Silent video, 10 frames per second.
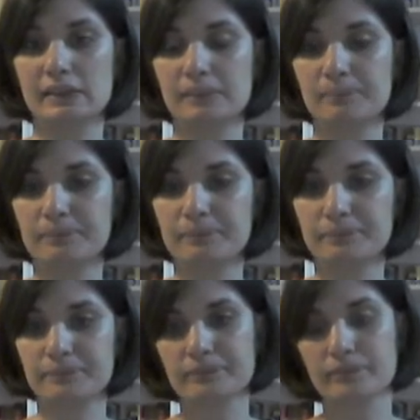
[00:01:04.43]

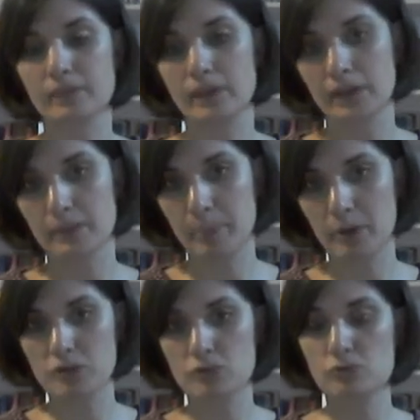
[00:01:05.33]
ehm,
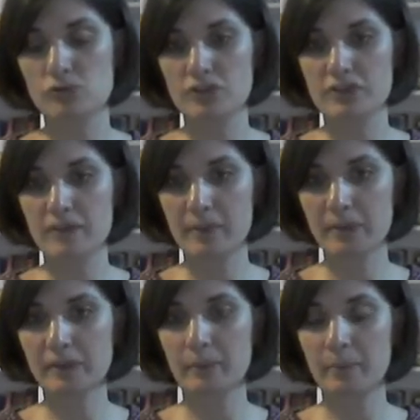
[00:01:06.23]
poi
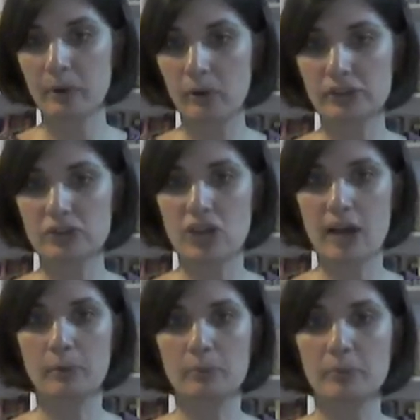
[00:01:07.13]
successivamente però
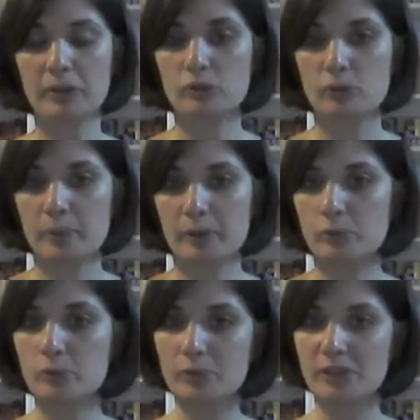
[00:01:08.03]
diciamo il momento per
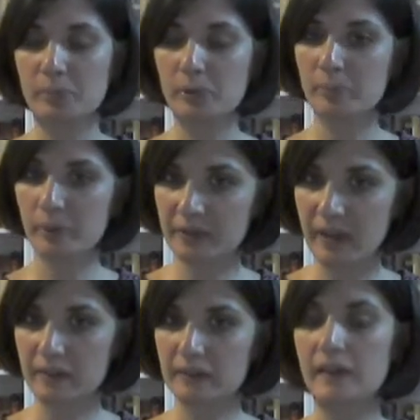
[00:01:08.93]
lui più
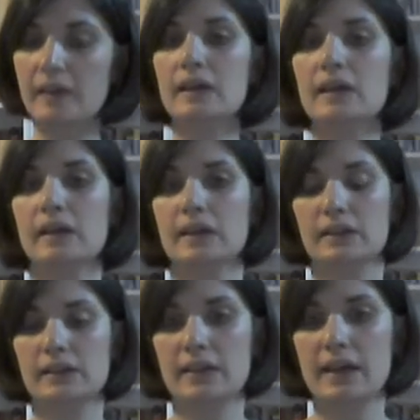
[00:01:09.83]
importante
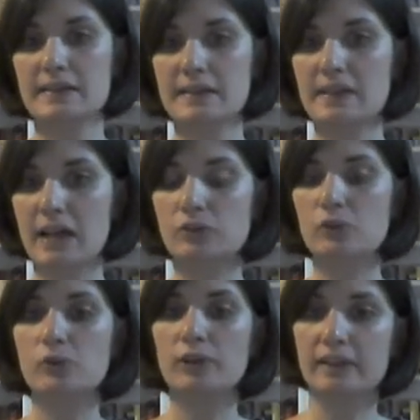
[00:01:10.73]
eh, è segnato
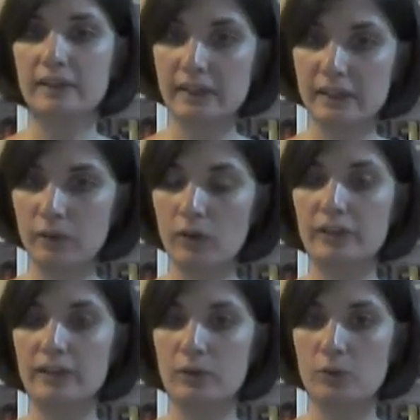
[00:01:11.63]
con l'arrivo
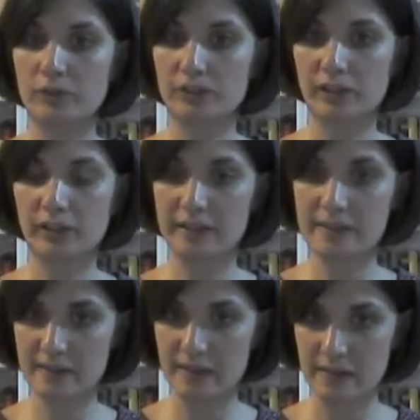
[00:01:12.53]
nella corte degli
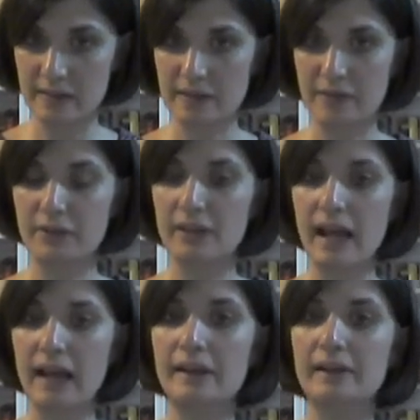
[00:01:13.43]
Estensi a
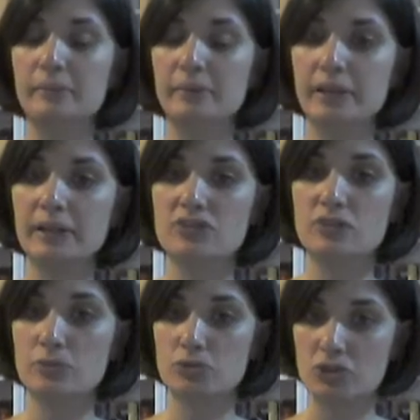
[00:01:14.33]
Ferrara nel
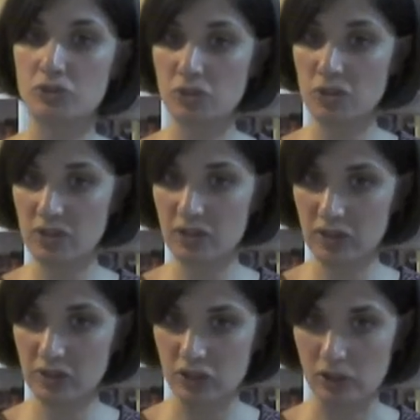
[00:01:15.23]

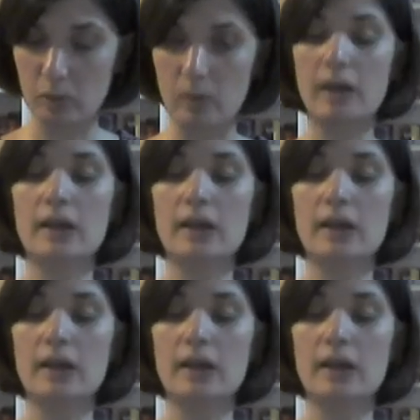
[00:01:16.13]
1565